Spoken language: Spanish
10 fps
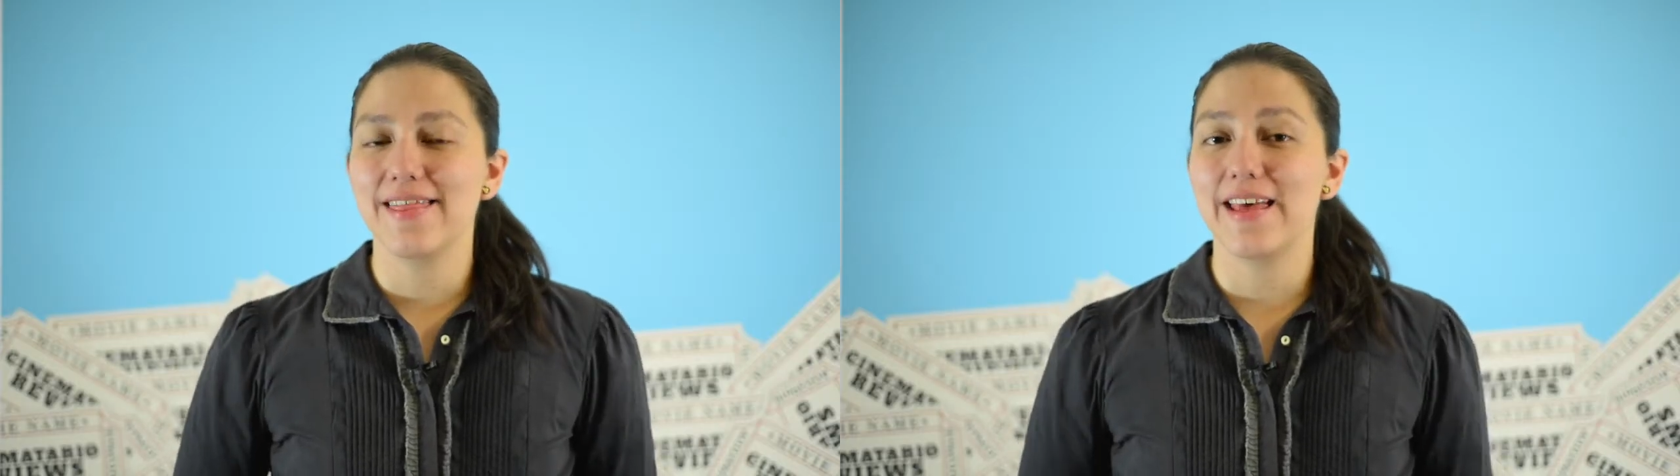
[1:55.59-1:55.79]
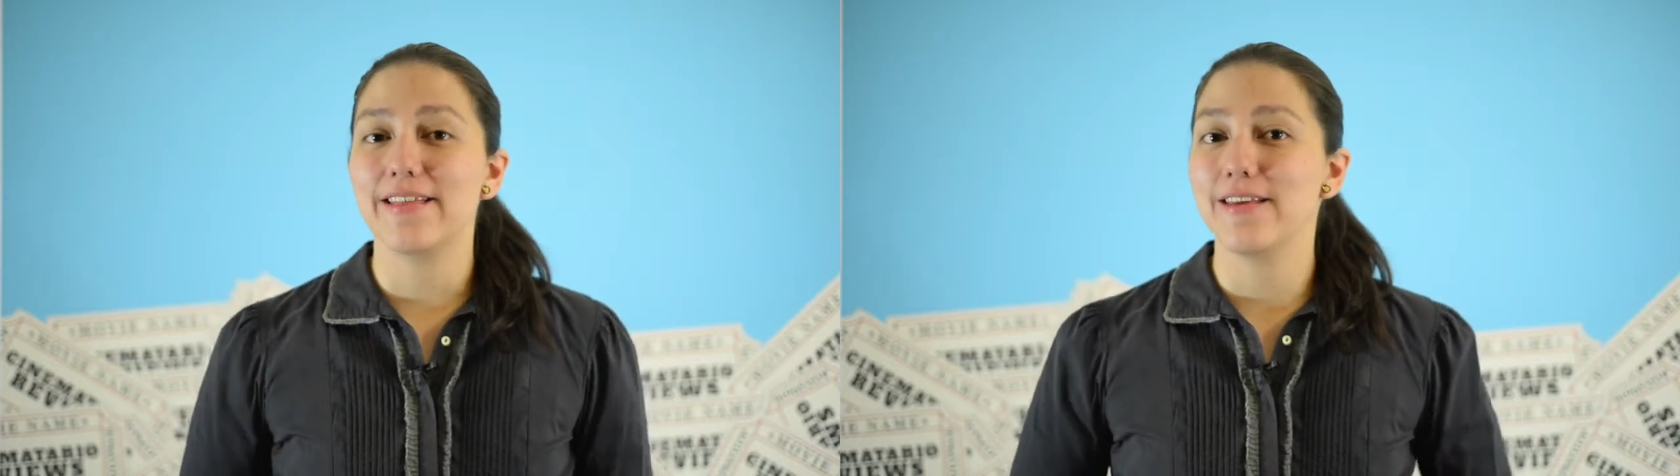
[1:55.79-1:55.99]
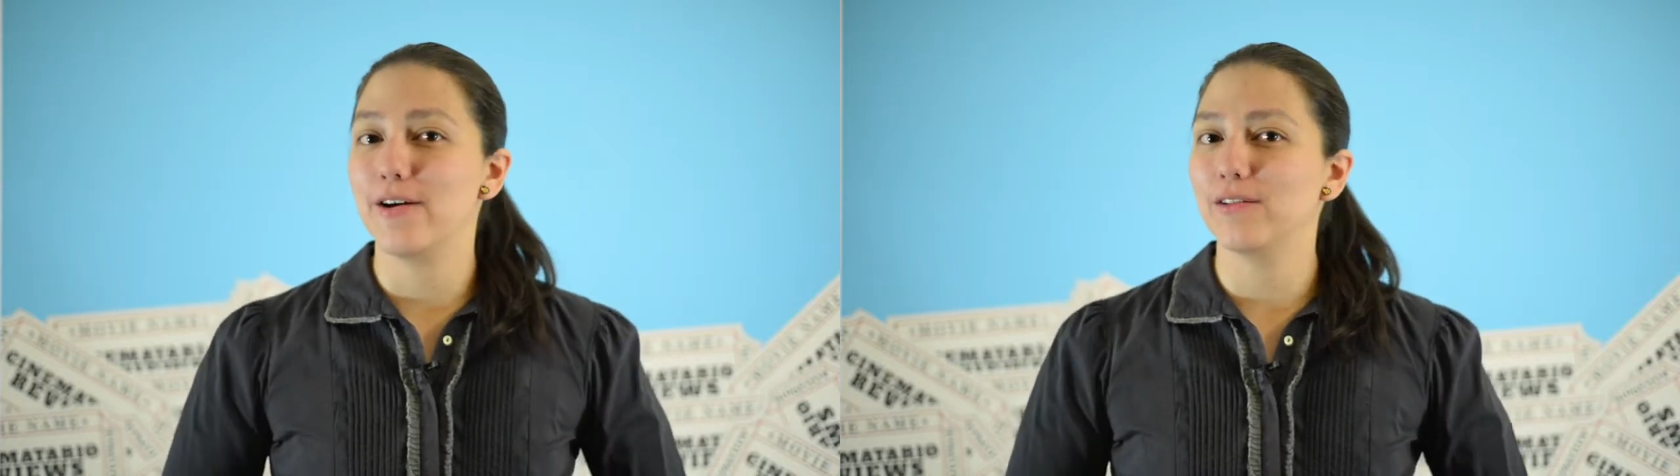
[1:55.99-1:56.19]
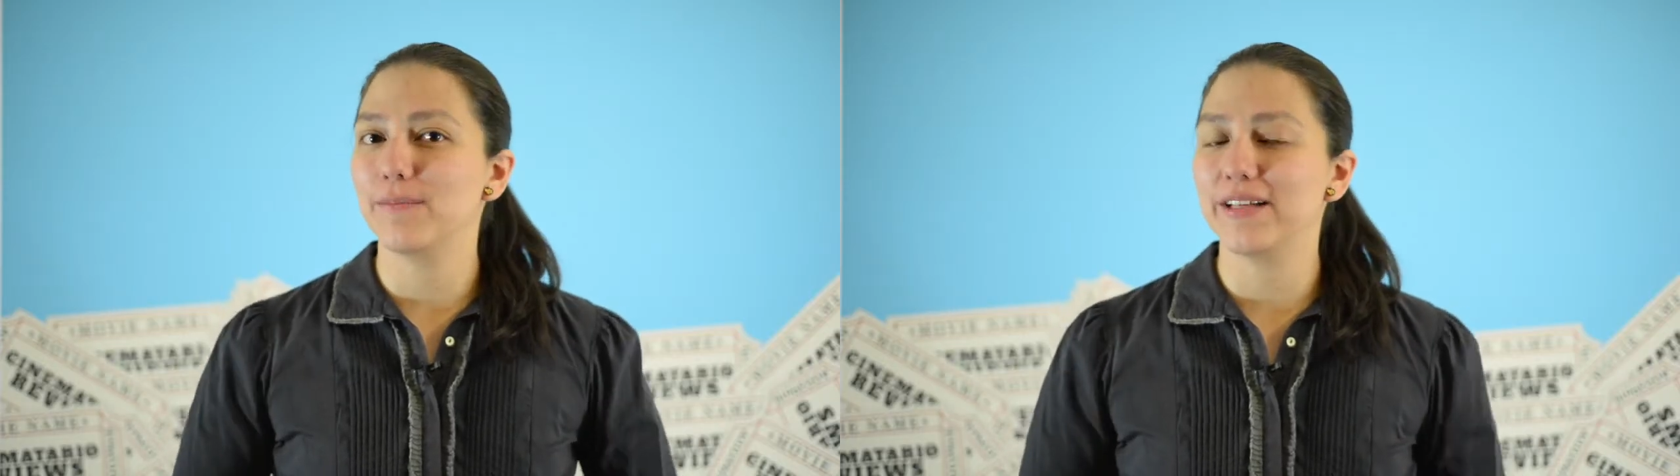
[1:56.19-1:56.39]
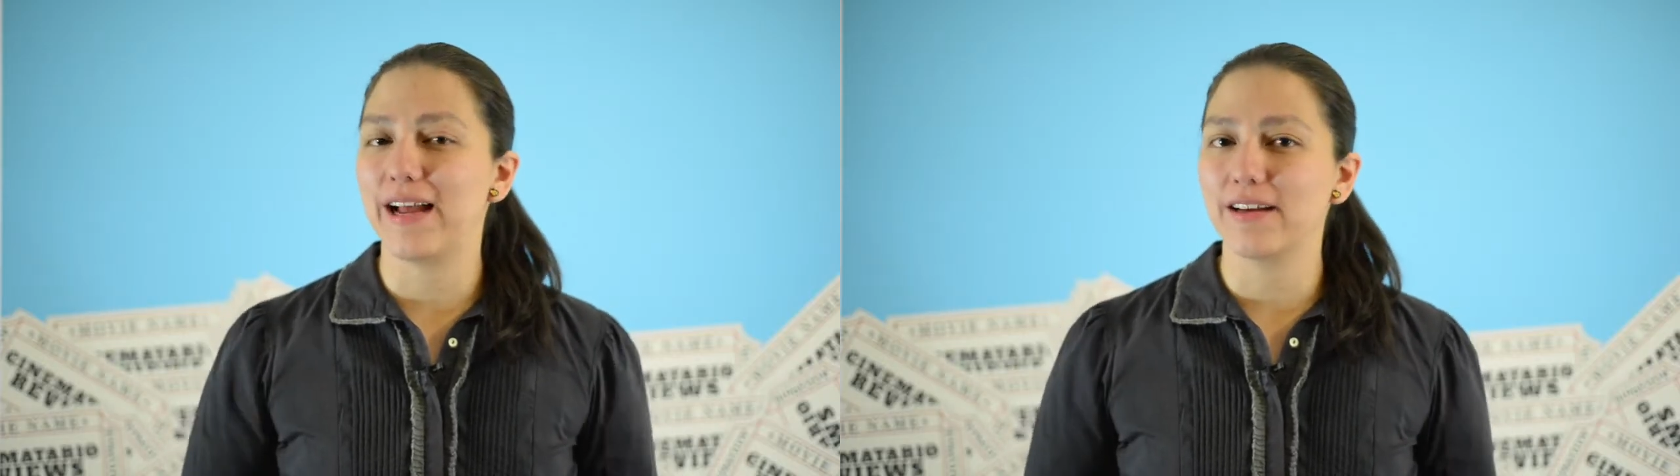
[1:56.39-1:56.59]
de The
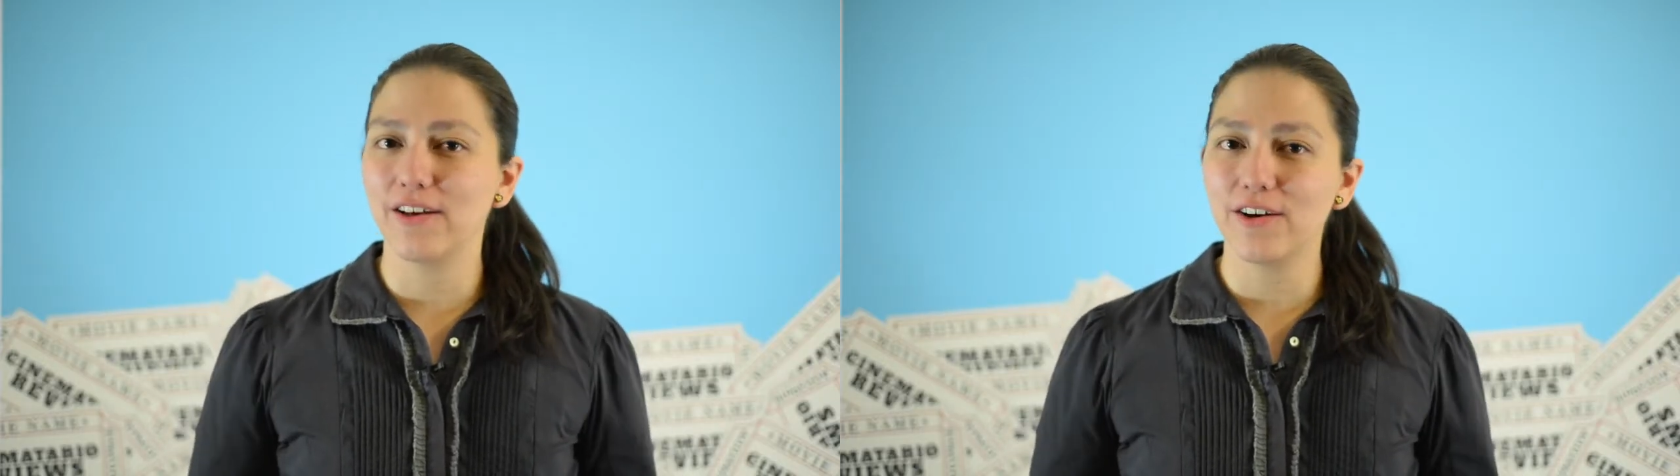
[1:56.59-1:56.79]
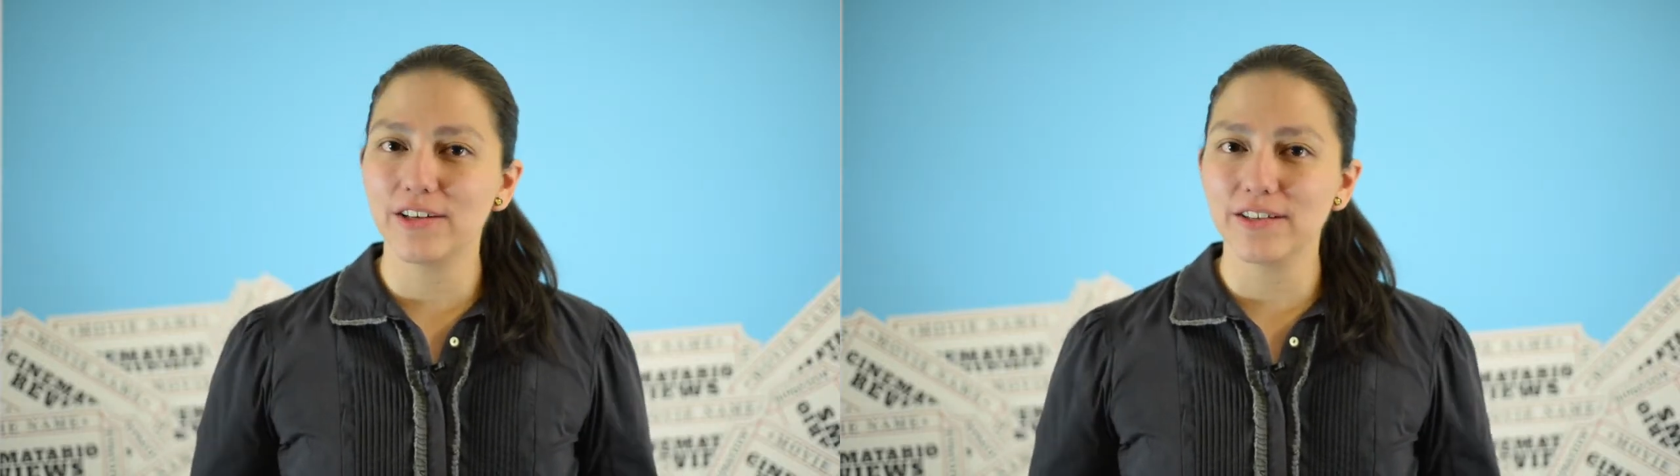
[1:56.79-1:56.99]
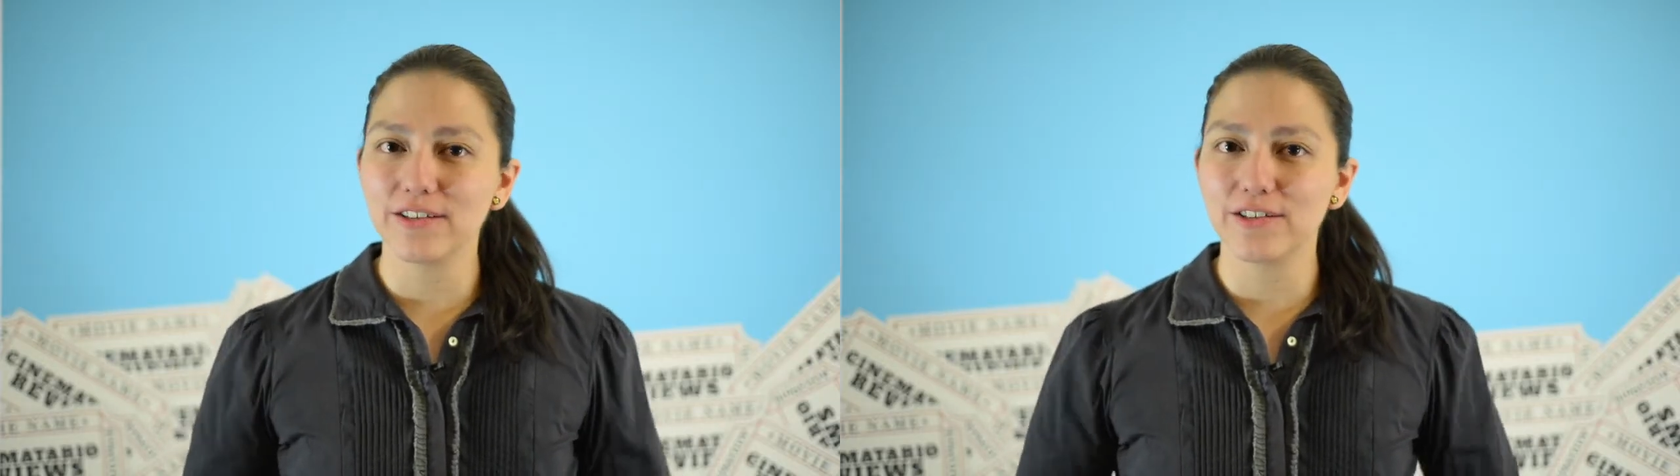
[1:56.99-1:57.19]
Old Man and Gone